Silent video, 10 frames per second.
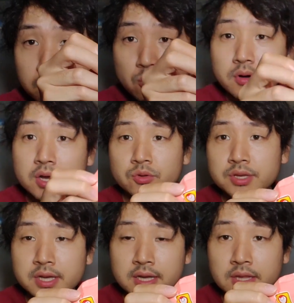え、北海道
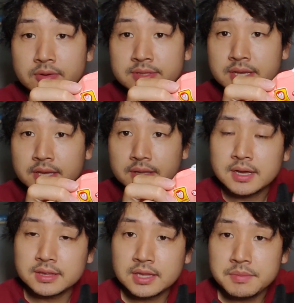に来た方はぜひ
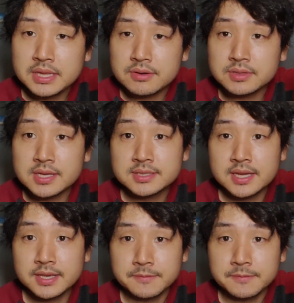買ってみてくださ